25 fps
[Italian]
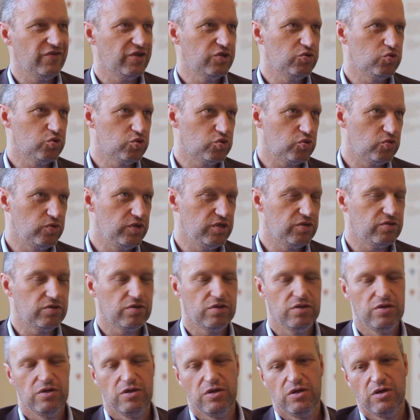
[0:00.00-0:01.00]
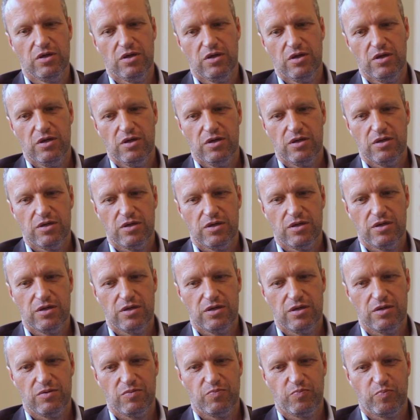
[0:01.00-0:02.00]
va ricostruito.
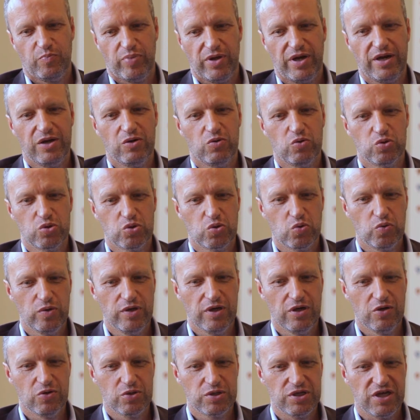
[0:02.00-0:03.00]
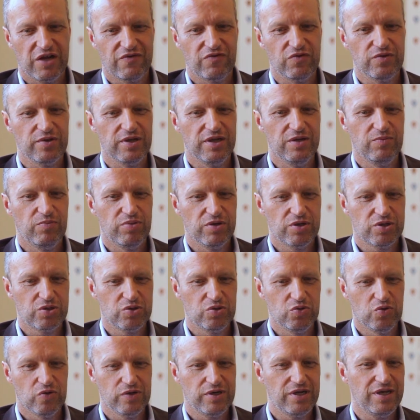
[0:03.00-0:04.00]
Eh, per ricostruirlo servono delle
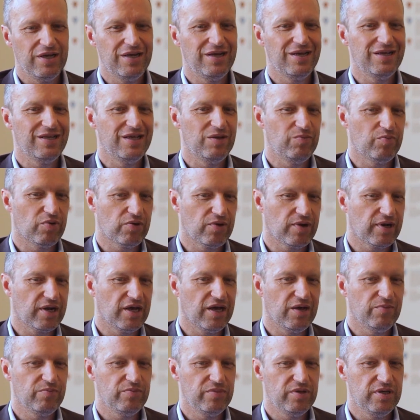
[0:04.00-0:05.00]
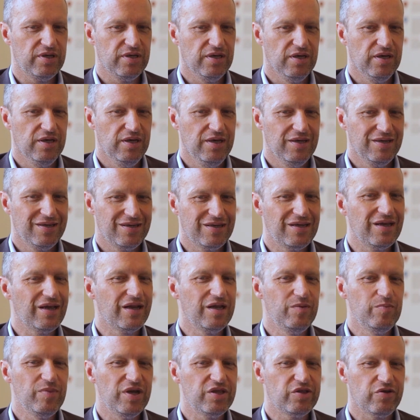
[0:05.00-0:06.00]
persone e dei programmi che
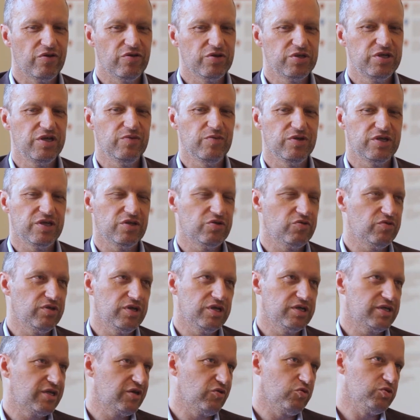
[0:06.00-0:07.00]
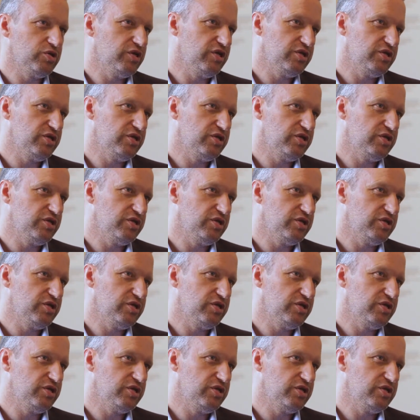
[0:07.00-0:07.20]
rimettano assieme il centrodestra che oggi è